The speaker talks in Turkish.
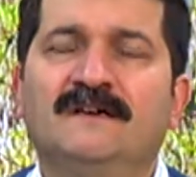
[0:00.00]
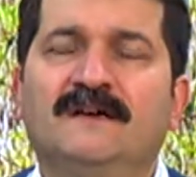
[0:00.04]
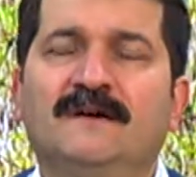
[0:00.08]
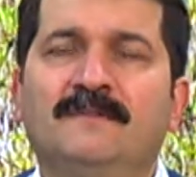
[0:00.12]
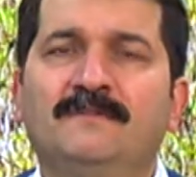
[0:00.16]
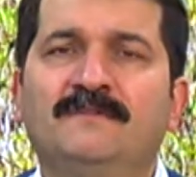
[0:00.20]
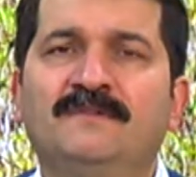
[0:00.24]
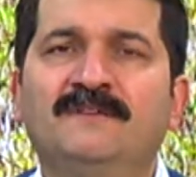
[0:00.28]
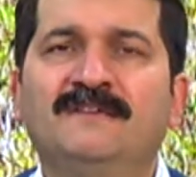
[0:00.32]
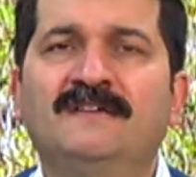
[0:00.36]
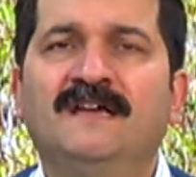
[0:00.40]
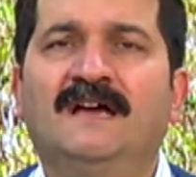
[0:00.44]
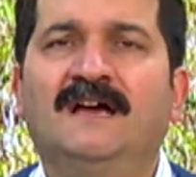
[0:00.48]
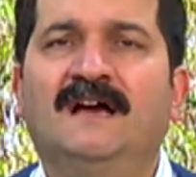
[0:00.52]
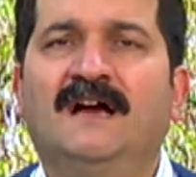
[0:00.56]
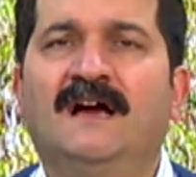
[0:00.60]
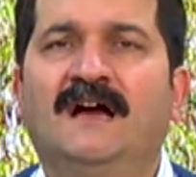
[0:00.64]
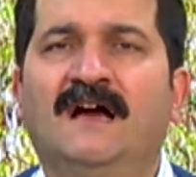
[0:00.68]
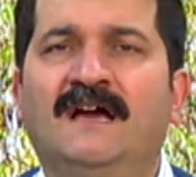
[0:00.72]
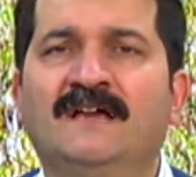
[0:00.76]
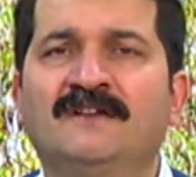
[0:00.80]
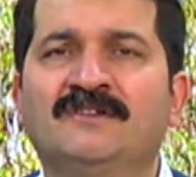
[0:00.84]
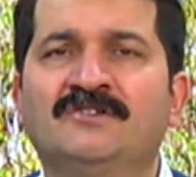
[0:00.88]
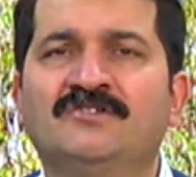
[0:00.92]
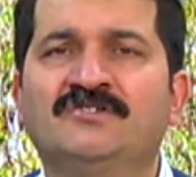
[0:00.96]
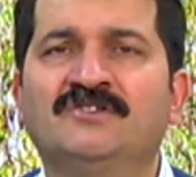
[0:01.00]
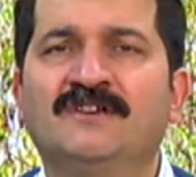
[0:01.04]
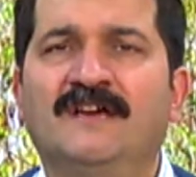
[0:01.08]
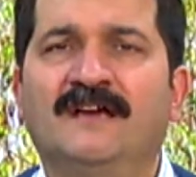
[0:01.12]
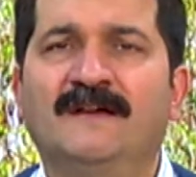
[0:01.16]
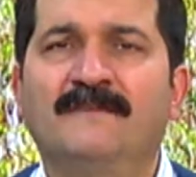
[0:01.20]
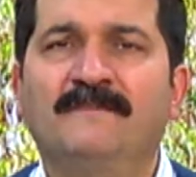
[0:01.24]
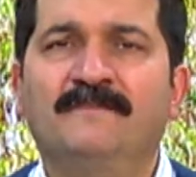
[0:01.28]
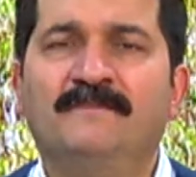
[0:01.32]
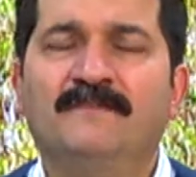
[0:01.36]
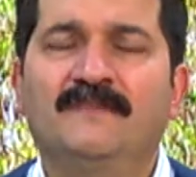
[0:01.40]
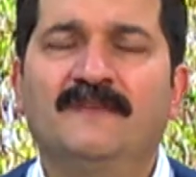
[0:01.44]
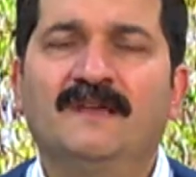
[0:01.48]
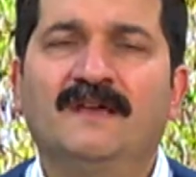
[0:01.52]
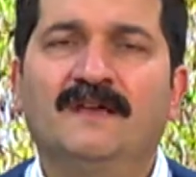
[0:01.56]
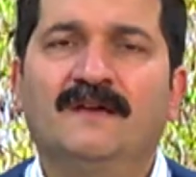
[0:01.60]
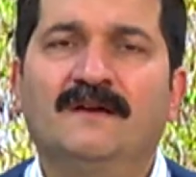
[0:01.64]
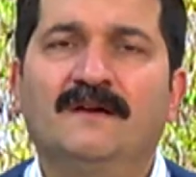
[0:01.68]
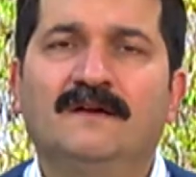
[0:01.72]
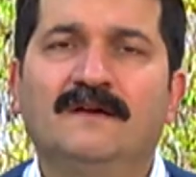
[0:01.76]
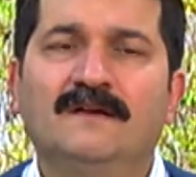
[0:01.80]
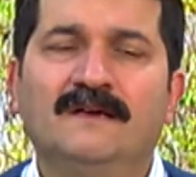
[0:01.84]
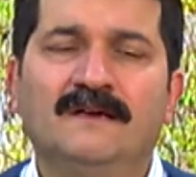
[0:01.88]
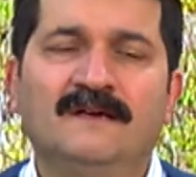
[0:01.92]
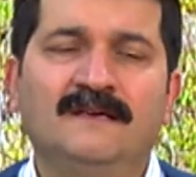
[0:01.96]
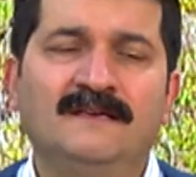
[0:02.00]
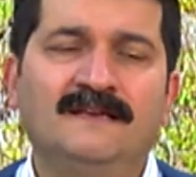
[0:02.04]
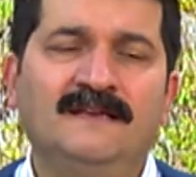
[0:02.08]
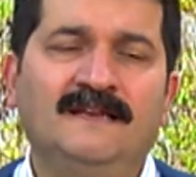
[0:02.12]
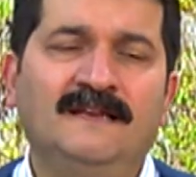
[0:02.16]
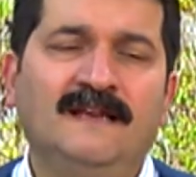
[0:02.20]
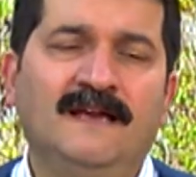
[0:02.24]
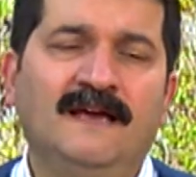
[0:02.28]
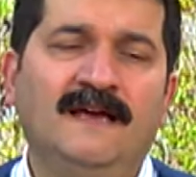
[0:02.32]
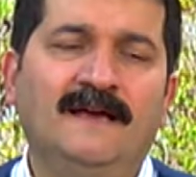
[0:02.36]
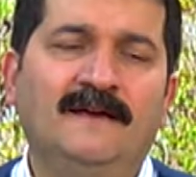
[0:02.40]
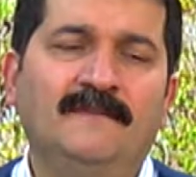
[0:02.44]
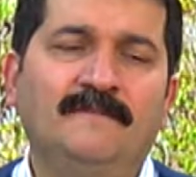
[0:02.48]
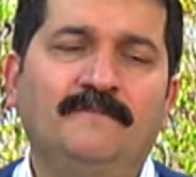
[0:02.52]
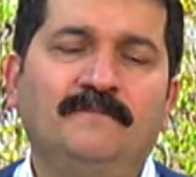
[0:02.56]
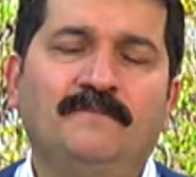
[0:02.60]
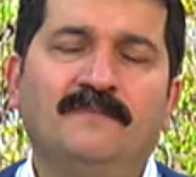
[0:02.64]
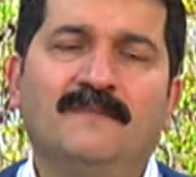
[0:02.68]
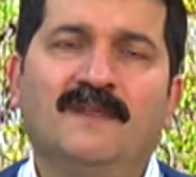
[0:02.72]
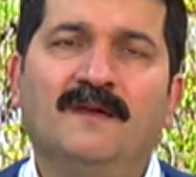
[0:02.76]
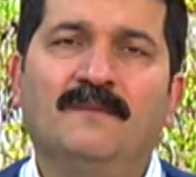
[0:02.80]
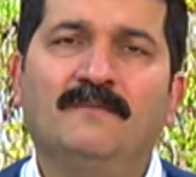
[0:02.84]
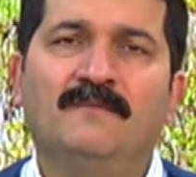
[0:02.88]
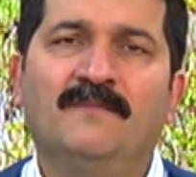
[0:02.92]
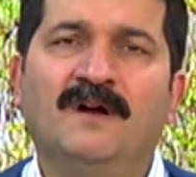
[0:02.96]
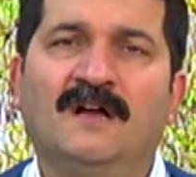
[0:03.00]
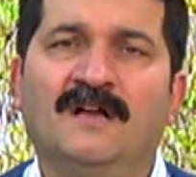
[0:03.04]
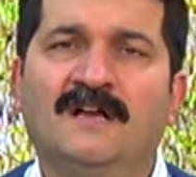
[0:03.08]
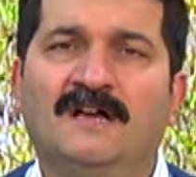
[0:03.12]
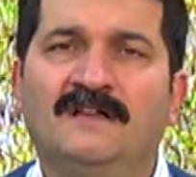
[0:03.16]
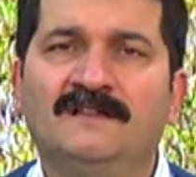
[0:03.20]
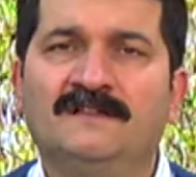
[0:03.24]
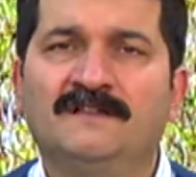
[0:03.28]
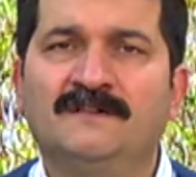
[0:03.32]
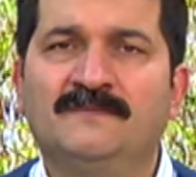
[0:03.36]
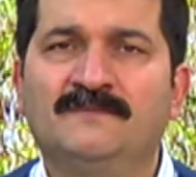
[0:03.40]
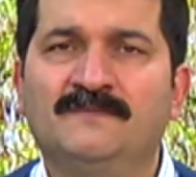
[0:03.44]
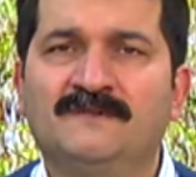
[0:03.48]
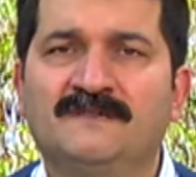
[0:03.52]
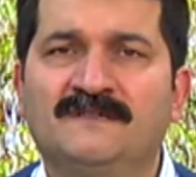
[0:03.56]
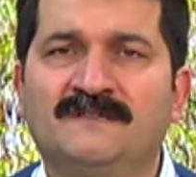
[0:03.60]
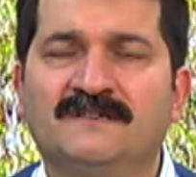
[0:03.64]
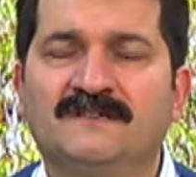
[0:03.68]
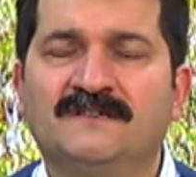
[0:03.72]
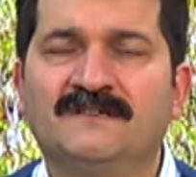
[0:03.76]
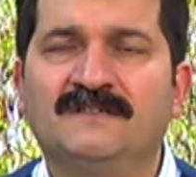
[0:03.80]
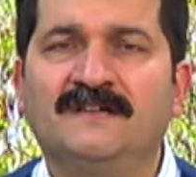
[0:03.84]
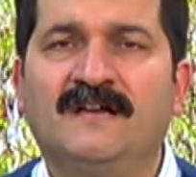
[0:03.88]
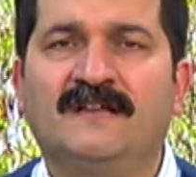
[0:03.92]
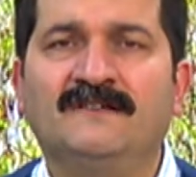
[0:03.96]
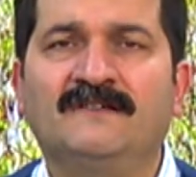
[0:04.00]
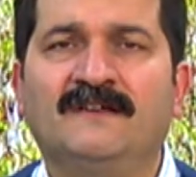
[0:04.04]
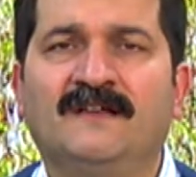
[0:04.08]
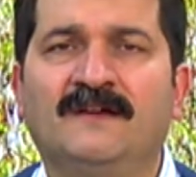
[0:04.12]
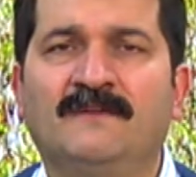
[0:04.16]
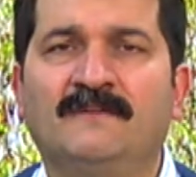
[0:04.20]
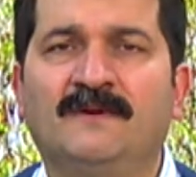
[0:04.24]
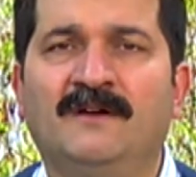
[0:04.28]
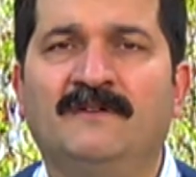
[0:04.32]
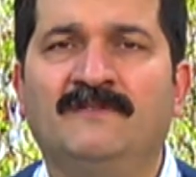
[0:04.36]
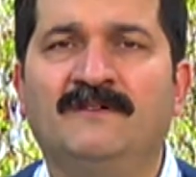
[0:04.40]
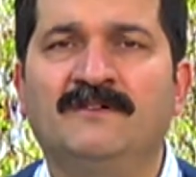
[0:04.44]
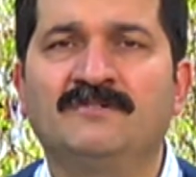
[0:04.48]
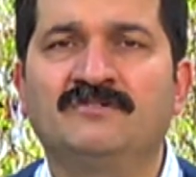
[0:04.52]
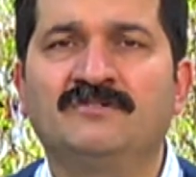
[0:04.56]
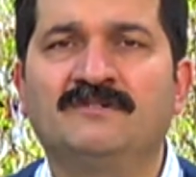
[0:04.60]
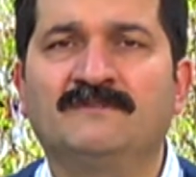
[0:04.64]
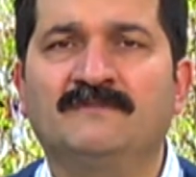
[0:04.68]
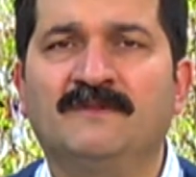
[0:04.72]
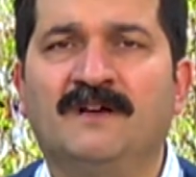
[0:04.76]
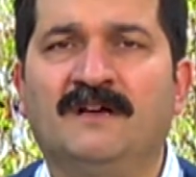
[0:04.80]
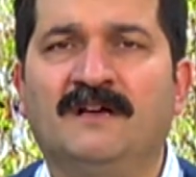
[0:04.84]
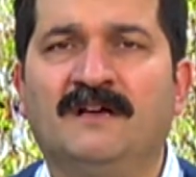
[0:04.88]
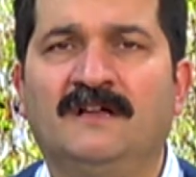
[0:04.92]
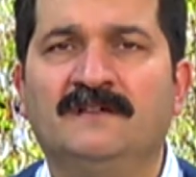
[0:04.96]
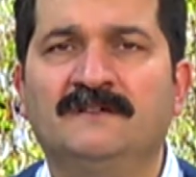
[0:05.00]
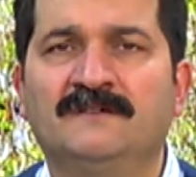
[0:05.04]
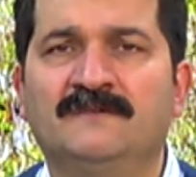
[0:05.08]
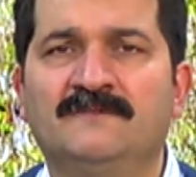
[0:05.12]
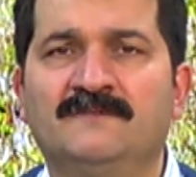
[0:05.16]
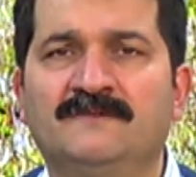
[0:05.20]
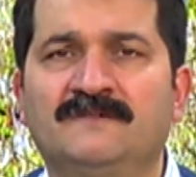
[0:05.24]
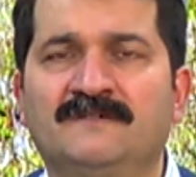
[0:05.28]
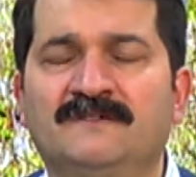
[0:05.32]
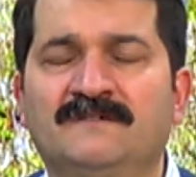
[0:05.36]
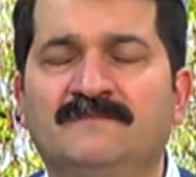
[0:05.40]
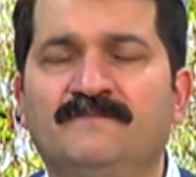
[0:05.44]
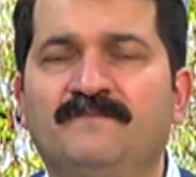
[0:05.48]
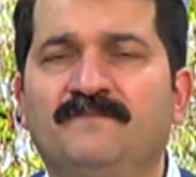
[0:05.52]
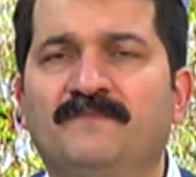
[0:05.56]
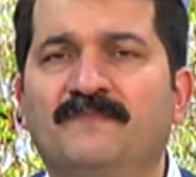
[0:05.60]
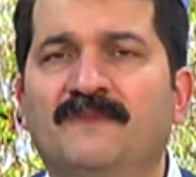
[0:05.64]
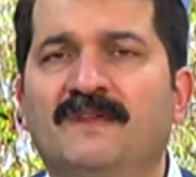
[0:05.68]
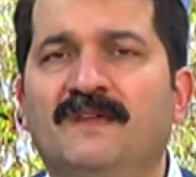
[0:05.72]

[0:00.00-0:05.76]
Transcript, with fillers: Bir de ayrıca yine bakanlığımızın, Gıda Tarım Hayvancılık Bakanlığımızın